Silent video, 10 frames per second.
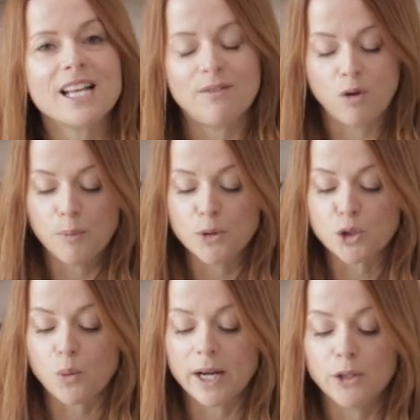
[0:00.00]
vous allez avoir
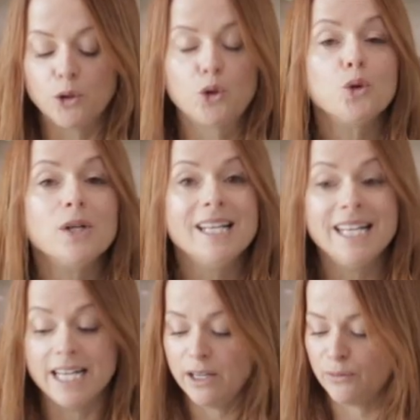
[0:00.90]
besoin d'une
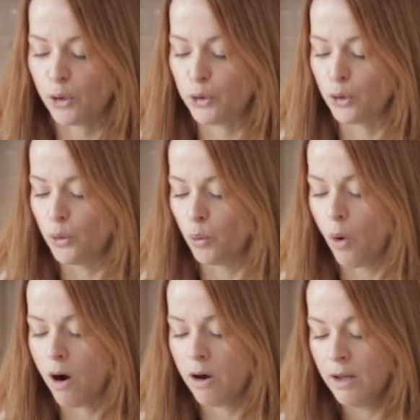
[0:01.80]
livre de
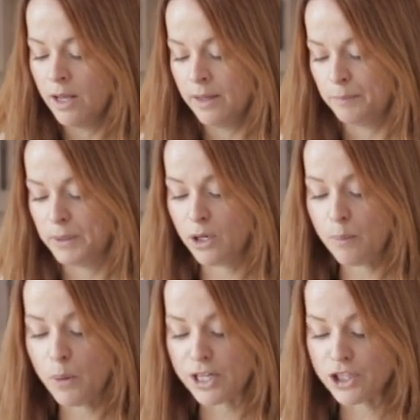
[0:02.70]
noix. Puis là,
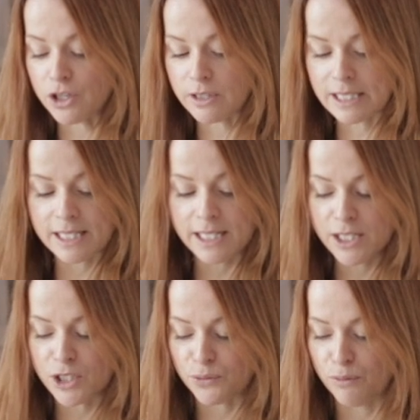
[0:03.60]
pour être
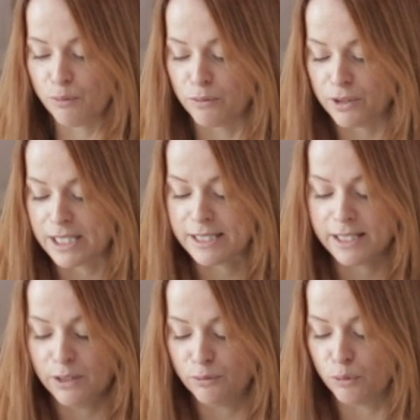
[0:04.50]
gentil, je vais vous
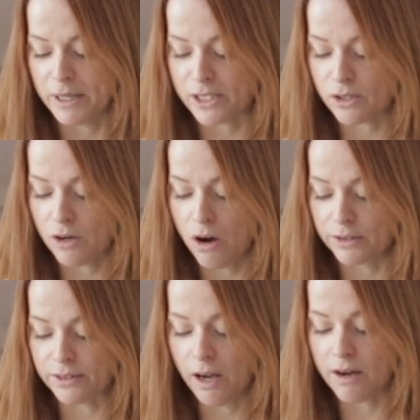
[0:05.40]
essayer de vous mettre ça en
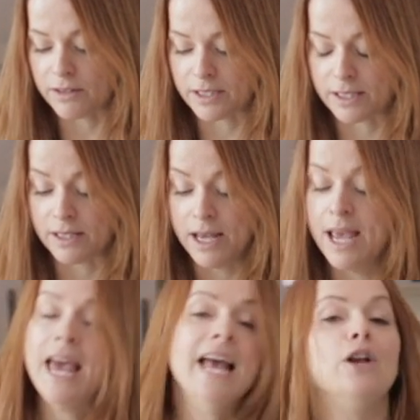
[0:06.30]
tasse.
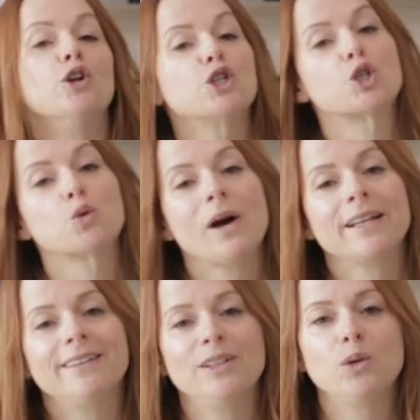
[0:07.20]
Le choix
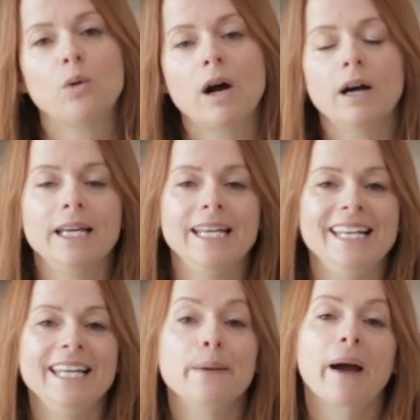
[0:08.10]
des noix est
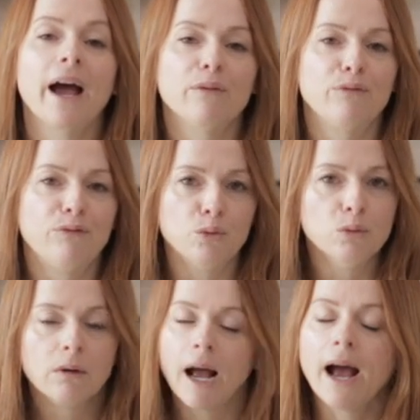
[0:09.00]
libre à vous.
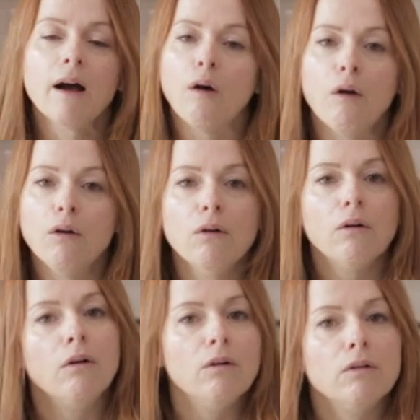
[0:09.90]
Hein? Euh, là,
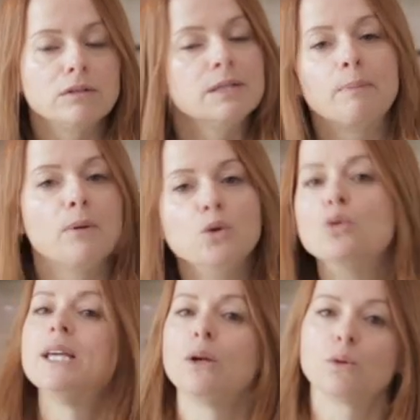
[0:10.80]
euh, c'est pas nous
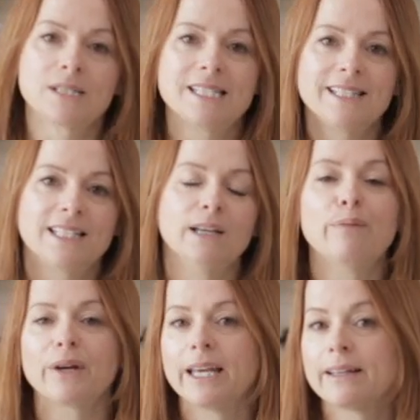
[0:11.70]
qui allons dicter. Vous
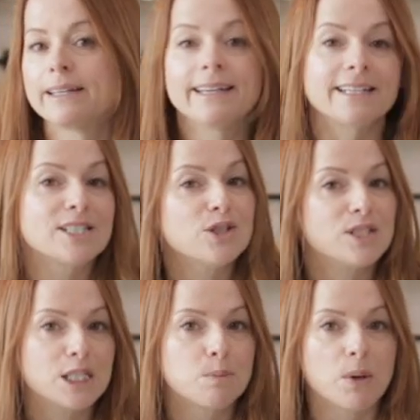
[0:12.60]
pouvez regarder qu'est-ce qu'il y a
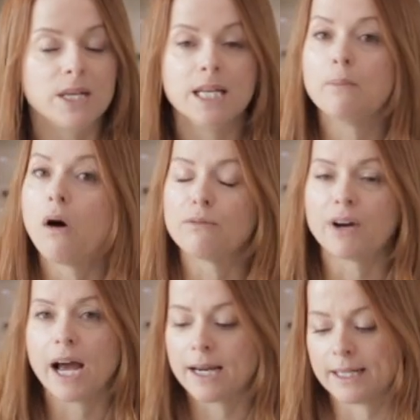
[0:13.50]
disponible en
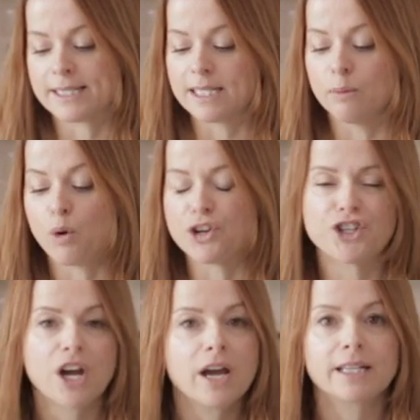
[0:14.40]
vrac, qu'est-ce qui est le moins
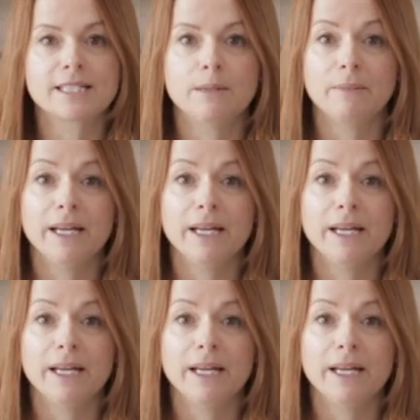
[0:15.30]
cher, qu'est-ce qui est le